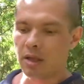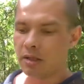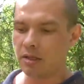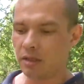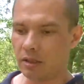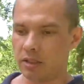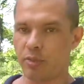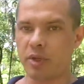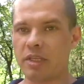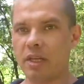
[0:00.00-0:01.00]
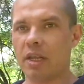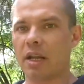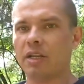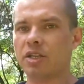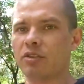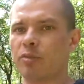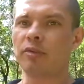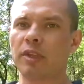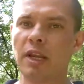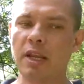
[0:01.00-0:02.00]
делать запредельное количество
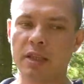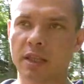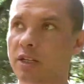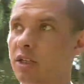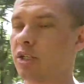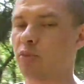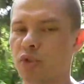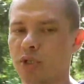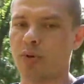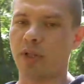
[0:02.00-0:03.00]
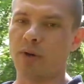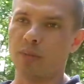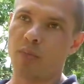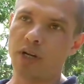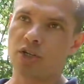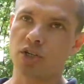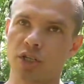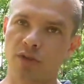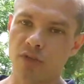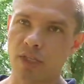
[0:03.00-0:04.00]
повторений, также не сможете поднимать
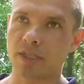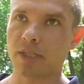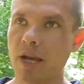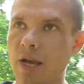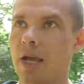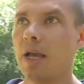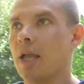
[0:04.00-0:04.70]
большие веса.